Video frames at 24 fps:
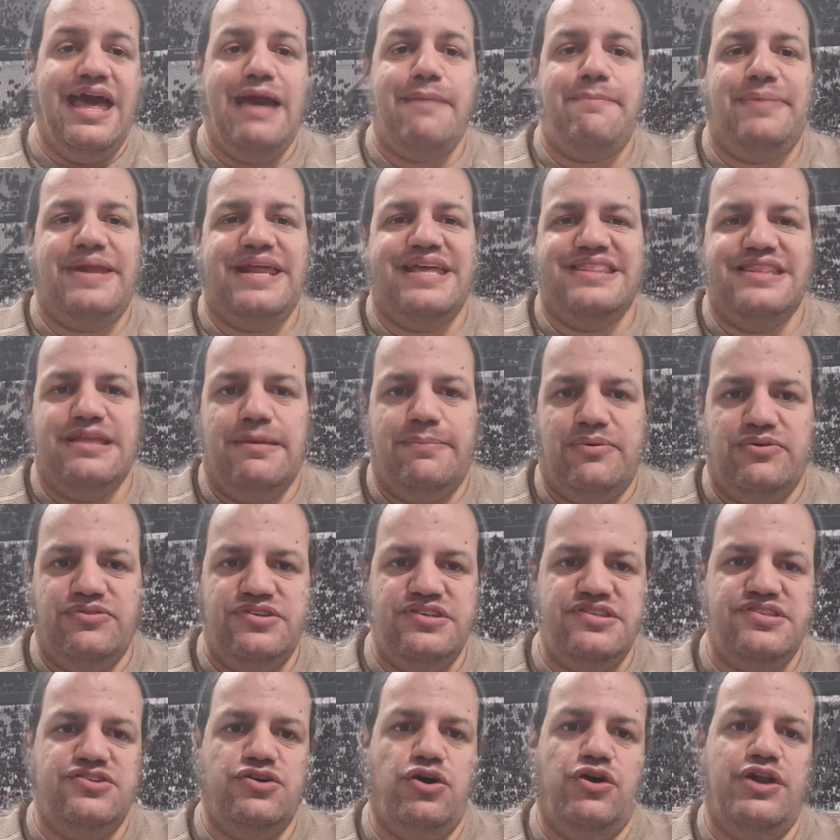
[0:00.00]
e prende
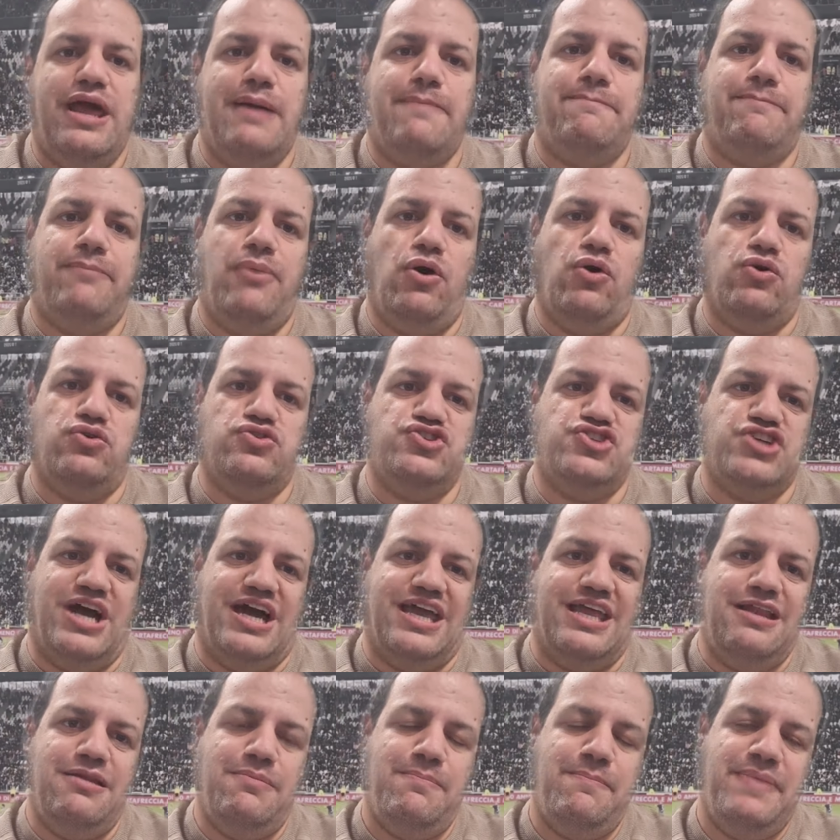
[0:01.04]
posizione e
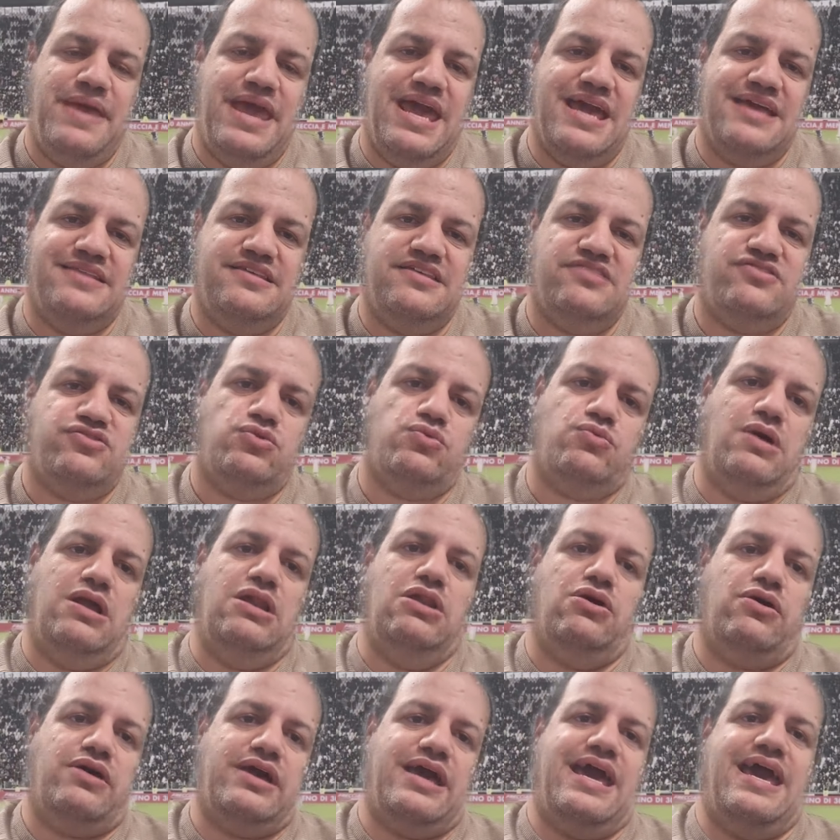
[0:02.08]
poggia il piede su
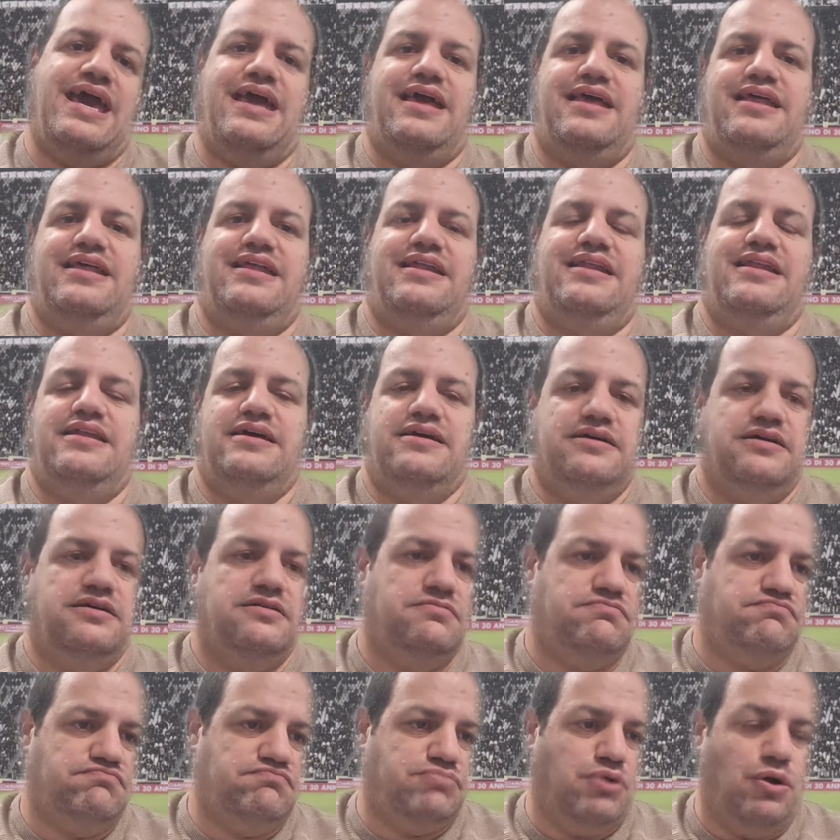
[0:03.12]
quello che è il
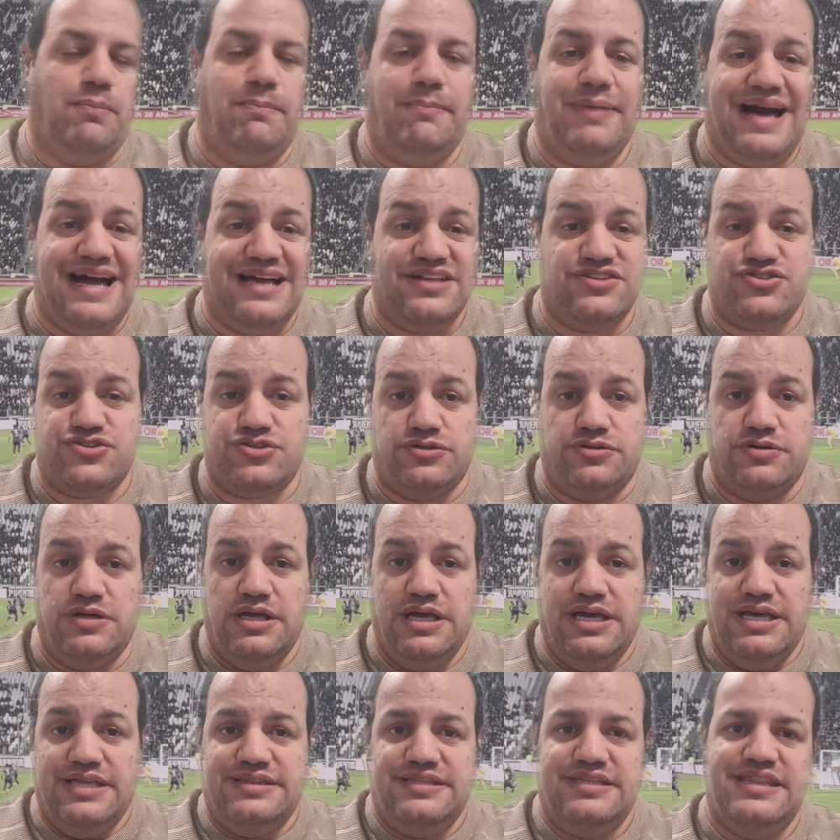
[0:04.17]
colpaccio
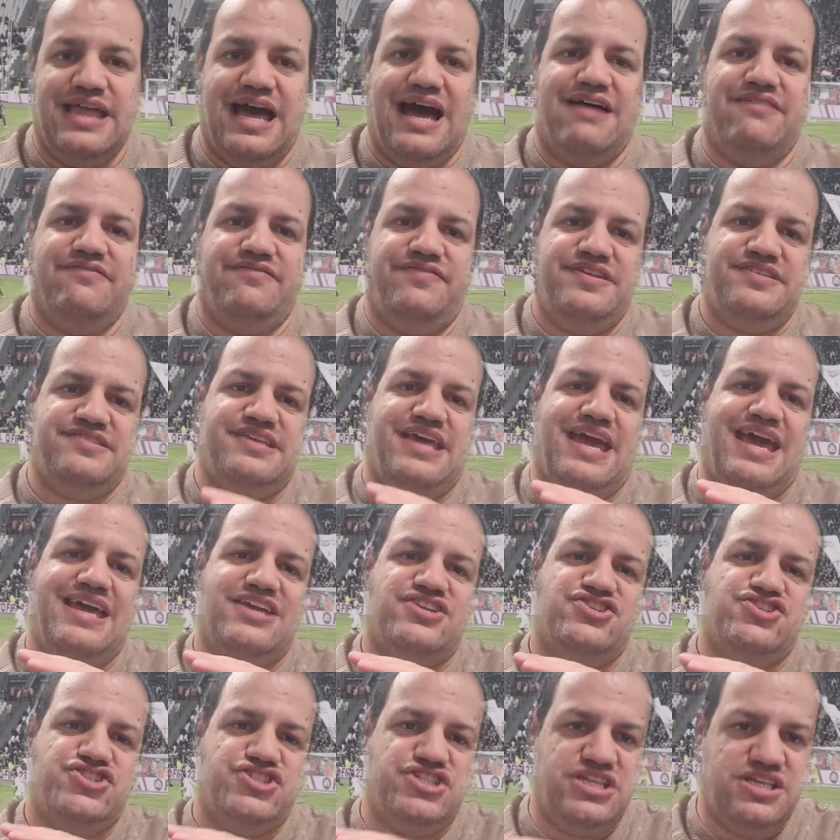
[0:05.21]
di Dumfries
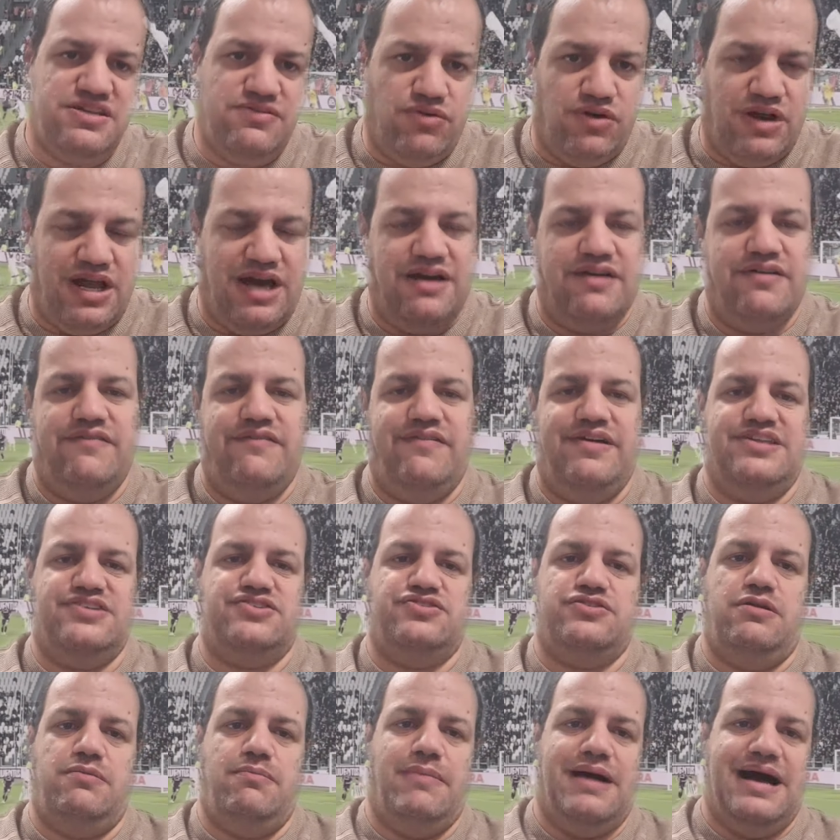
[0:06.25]
e scivola
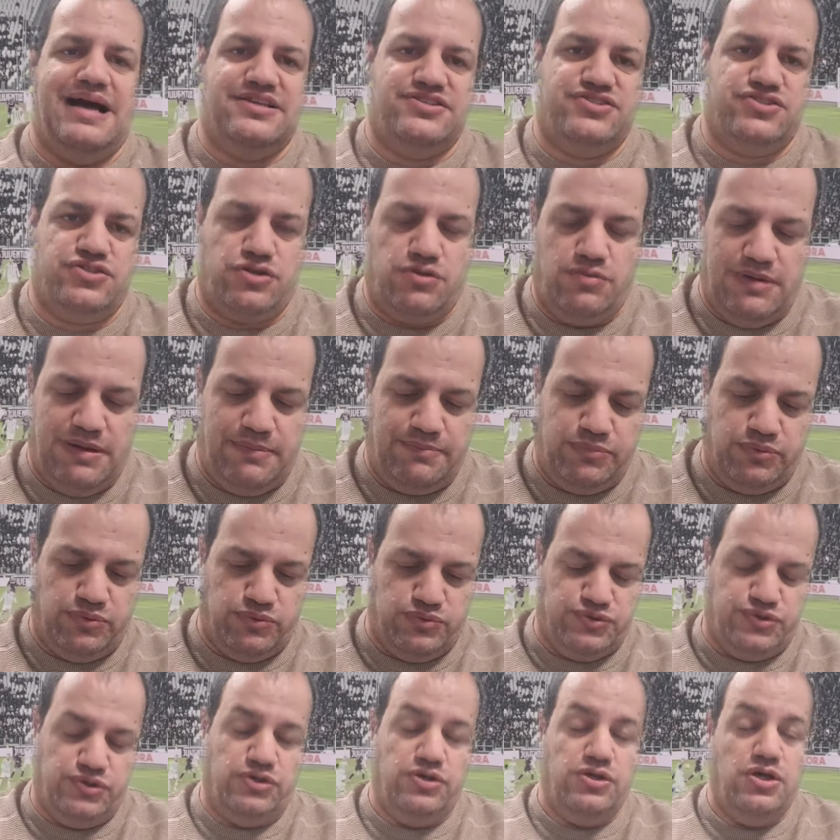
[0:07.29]
verso il basso, come
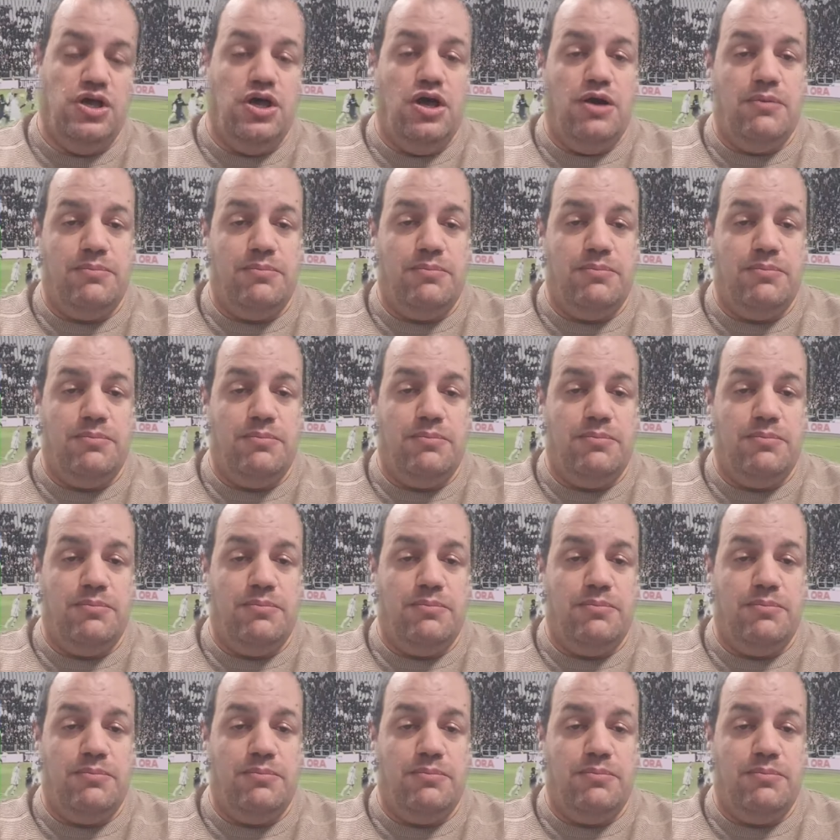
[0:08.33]
appunto